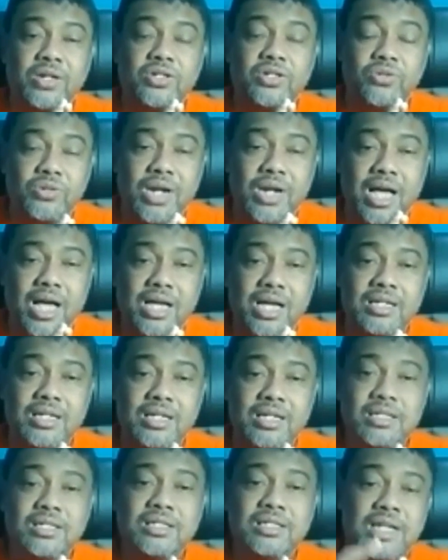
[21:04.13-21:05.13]
curah,
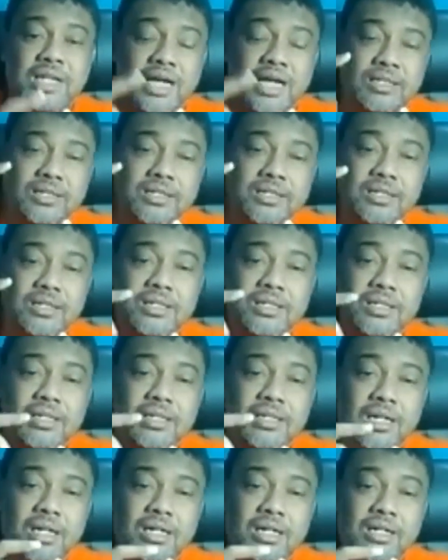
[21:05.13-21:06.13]
dan
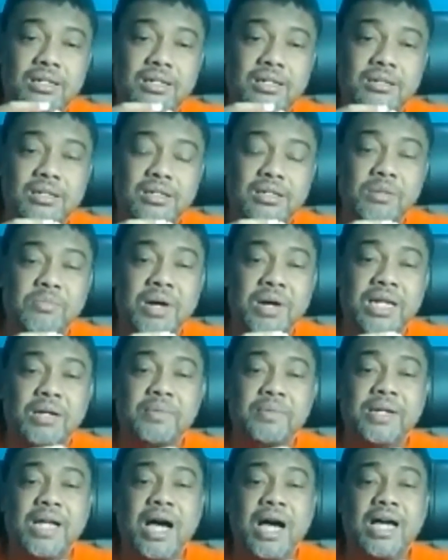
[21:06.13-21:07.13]
e, kembali
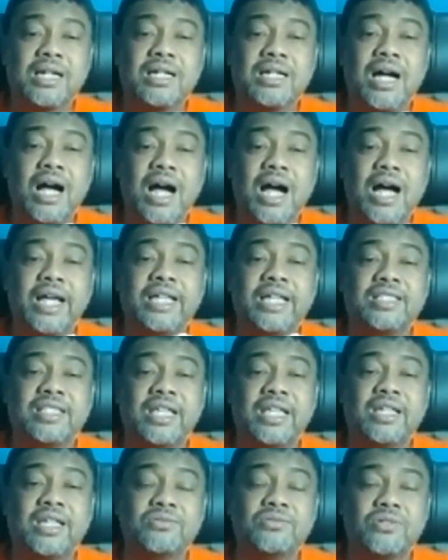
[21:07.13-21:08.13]
kepada harga
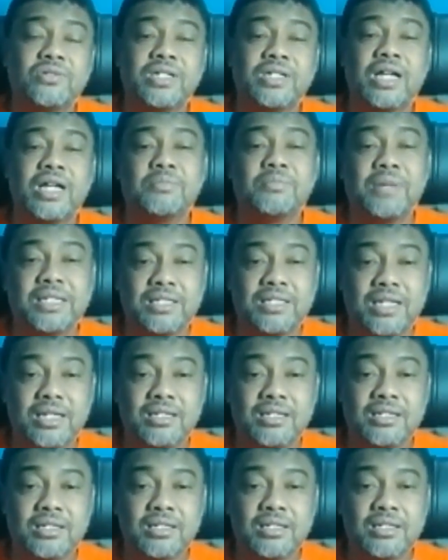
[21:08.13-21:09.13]
HET untuk yang kemasan.
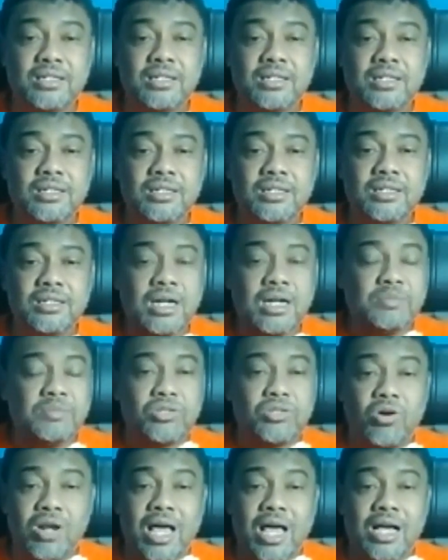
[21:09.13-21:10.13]
Kami
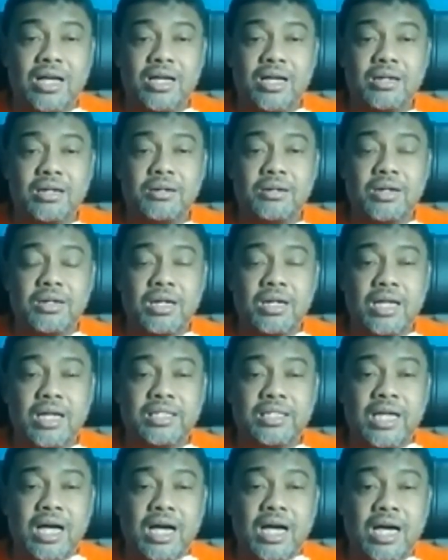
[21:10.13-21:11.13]
tolak
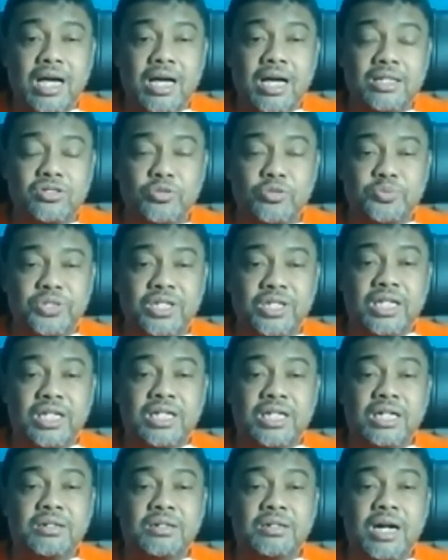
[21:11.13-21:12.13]
hanya subsidi
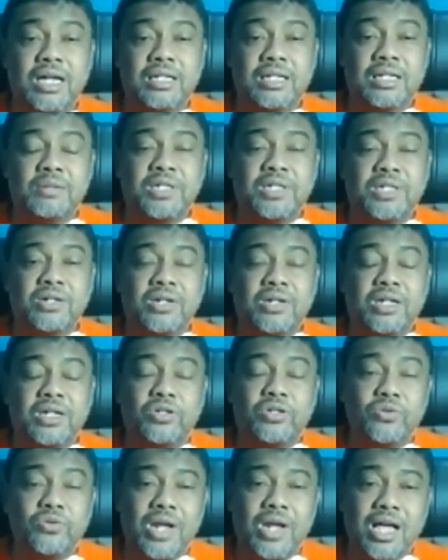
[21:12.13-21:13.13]
ke harga minyak
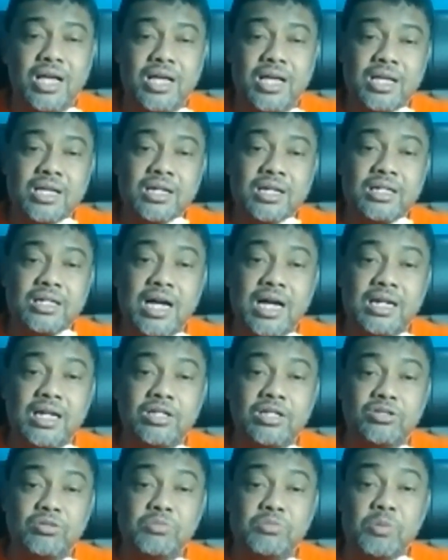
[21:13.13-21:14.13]
goreng curah, karena
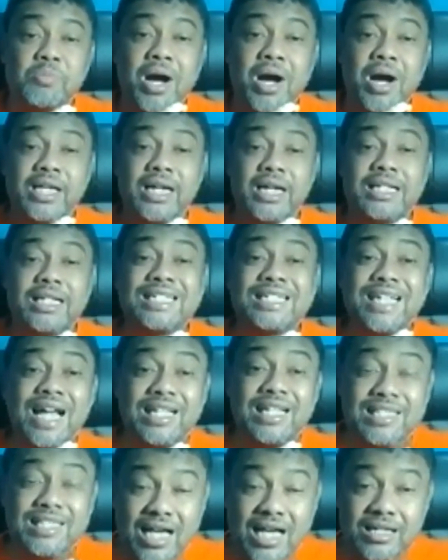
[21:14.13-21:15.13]
itu membahayakan
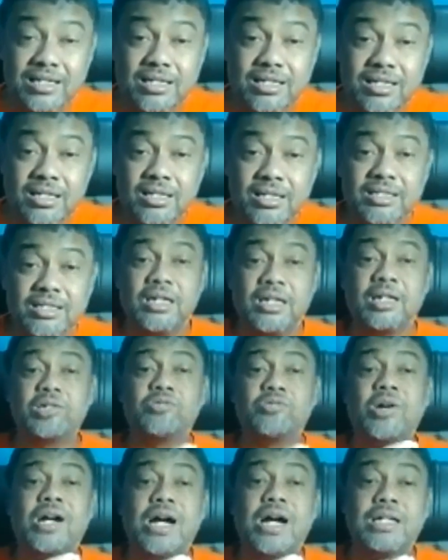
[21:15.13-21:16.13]
kesehatan. Yang
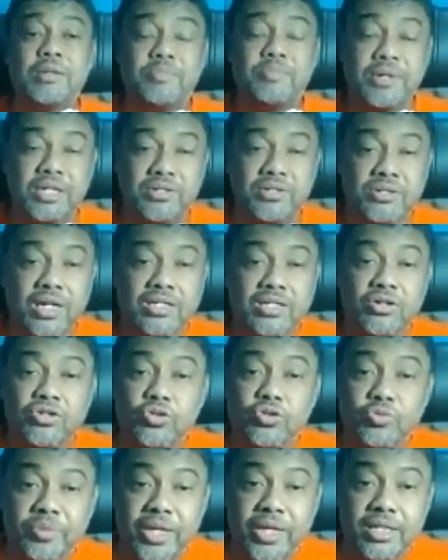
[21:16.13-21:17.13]
kedua, nggak ada perlindungan
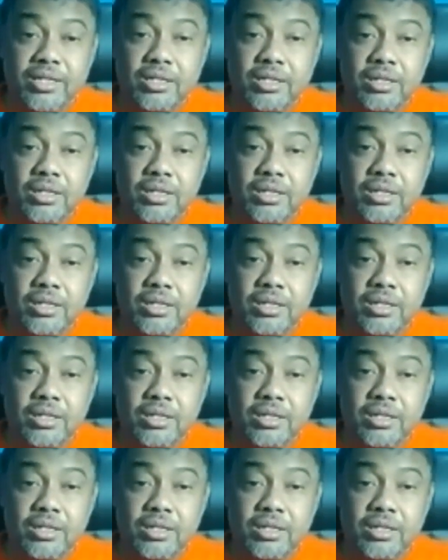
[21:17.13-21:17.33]
konsumen.